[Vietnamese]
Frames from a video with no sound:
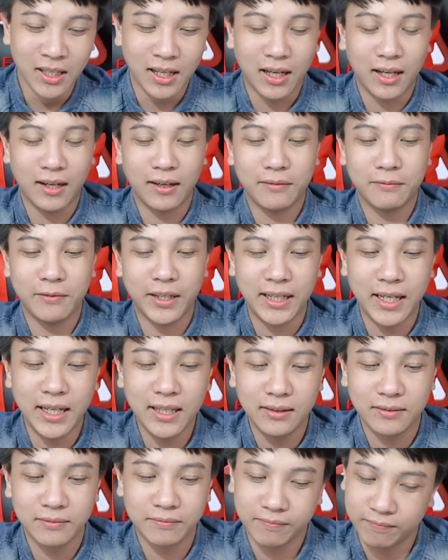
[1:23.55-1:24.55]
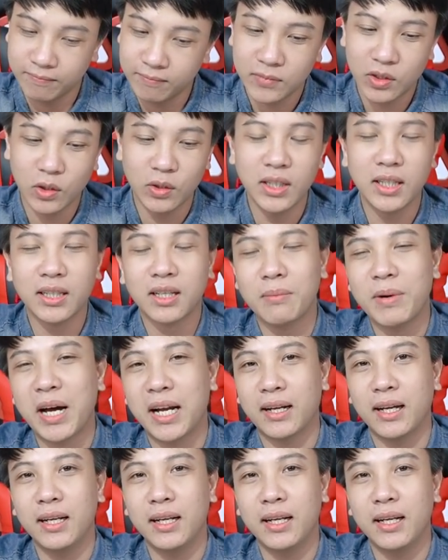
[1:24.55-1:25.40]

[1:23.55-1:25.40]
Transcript: à, vậy nên tốt nhất các bạn